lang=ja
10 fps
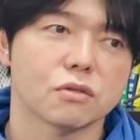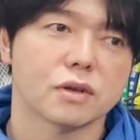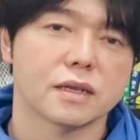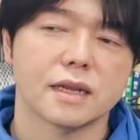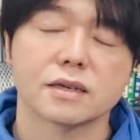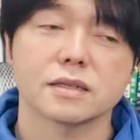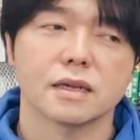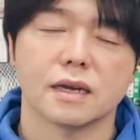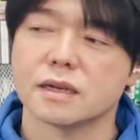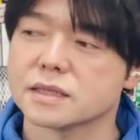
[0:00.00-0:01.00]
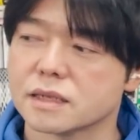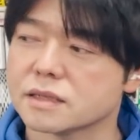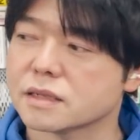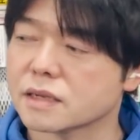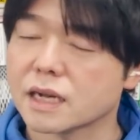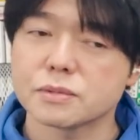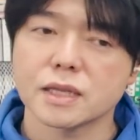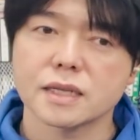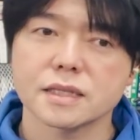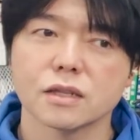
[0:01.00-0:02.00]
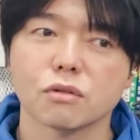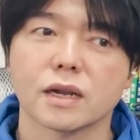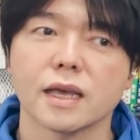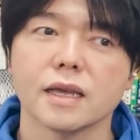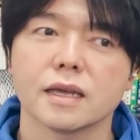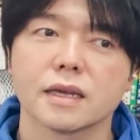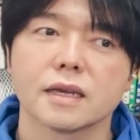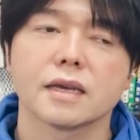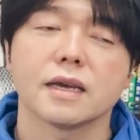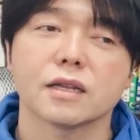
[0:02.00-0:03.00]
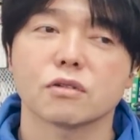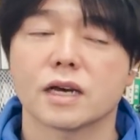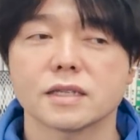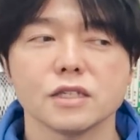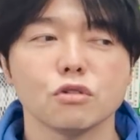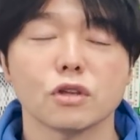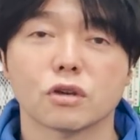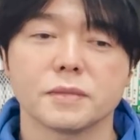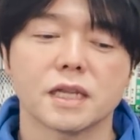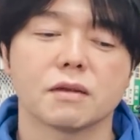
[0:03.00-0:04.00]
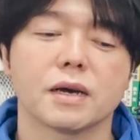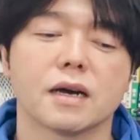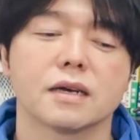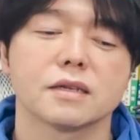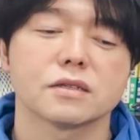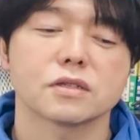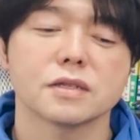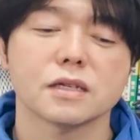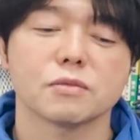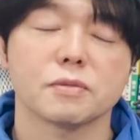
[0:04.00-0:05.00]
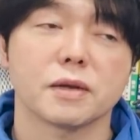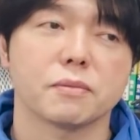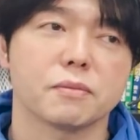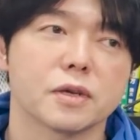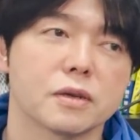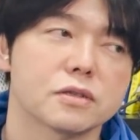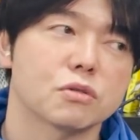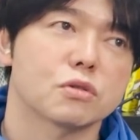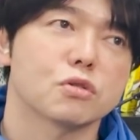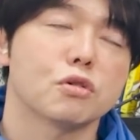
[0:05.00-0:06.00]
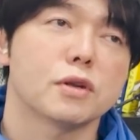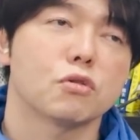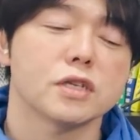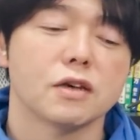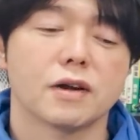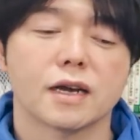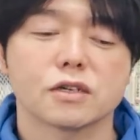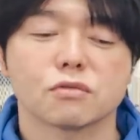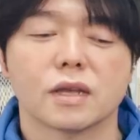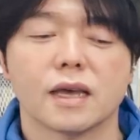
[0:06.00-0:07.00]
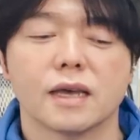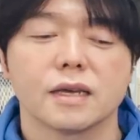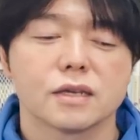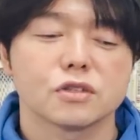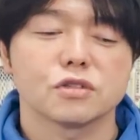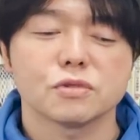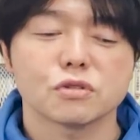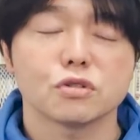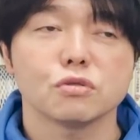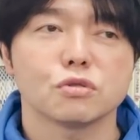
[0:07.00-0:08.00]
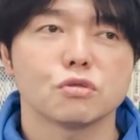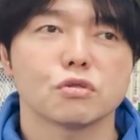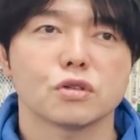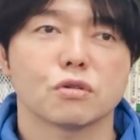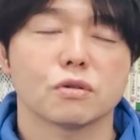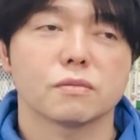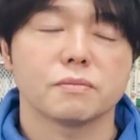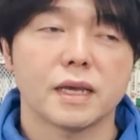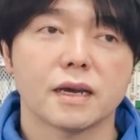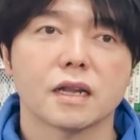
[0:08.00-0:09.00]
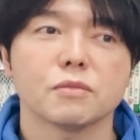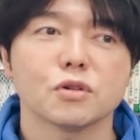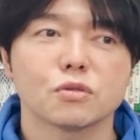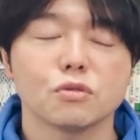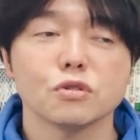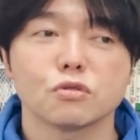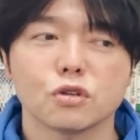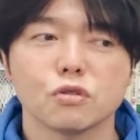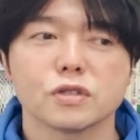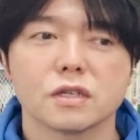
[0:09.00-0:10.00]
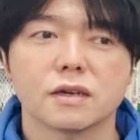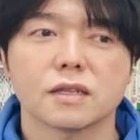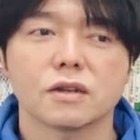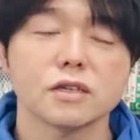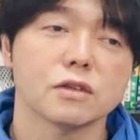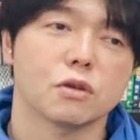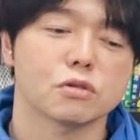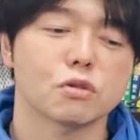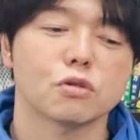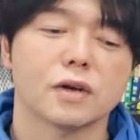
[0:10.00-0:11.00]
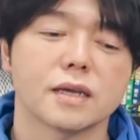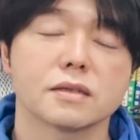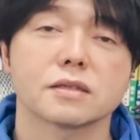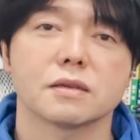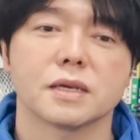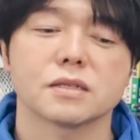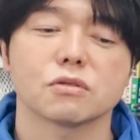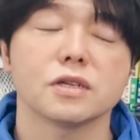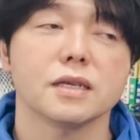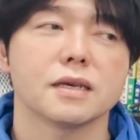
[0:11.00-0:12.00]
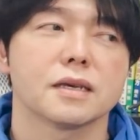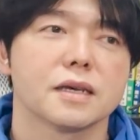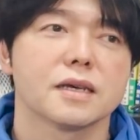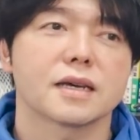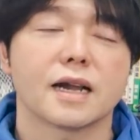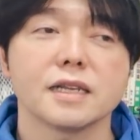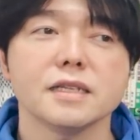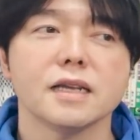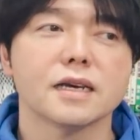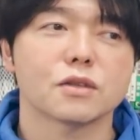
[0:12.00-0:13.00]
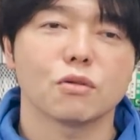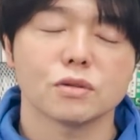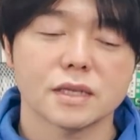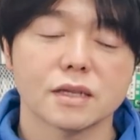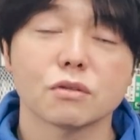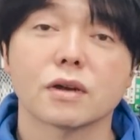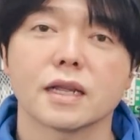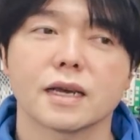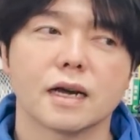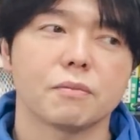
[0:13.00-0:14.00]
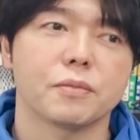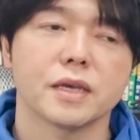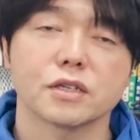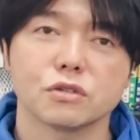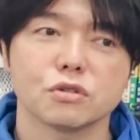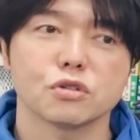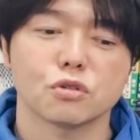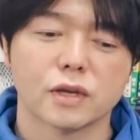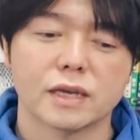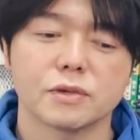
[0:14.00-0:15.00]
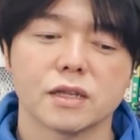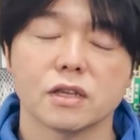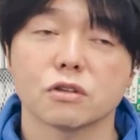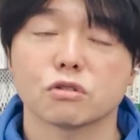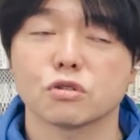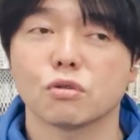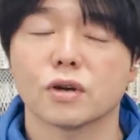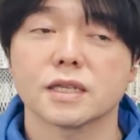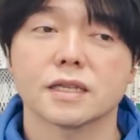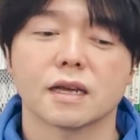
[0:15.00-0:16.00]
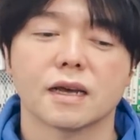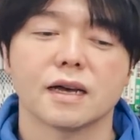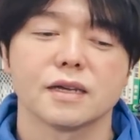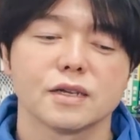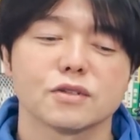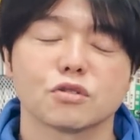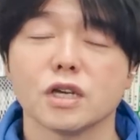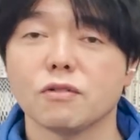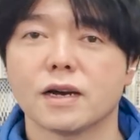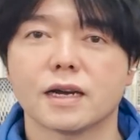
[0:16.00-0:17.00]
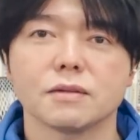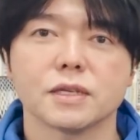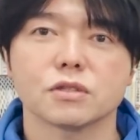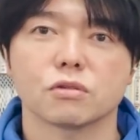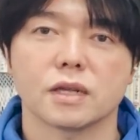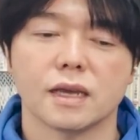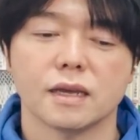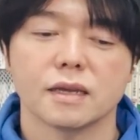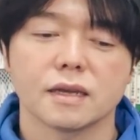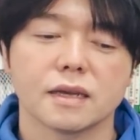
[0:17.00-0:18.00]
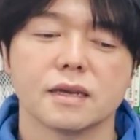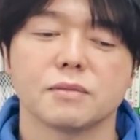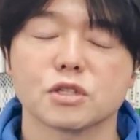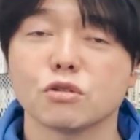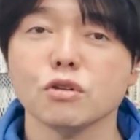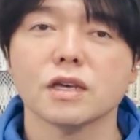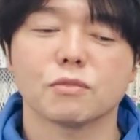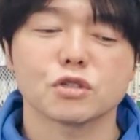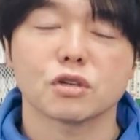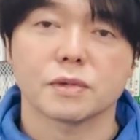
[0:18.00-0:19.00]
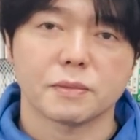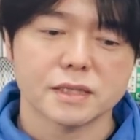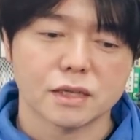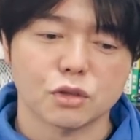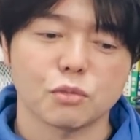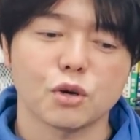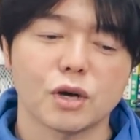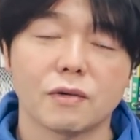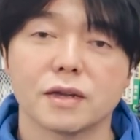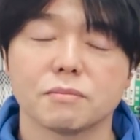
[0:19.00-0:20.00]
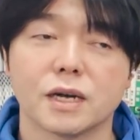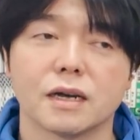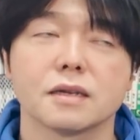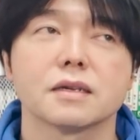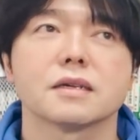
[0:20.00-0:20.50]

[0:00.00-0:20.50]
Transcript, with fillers: とか、楽、あ、違う違う違う、株単さんとかね。えー、あと楽天証券とか見てれば、少なくとも今、その相場の動きがわかるので、自分の中長期の銘柄もどういう動きをするかっていうのはある程度予測はつきます。それに、仮になんか倒産とかね、合併、吸収とか エムアンドエー の情報ができたら、それはわかりますのでね。えー、まあそういう時はもちろん見ますけども、あまあ、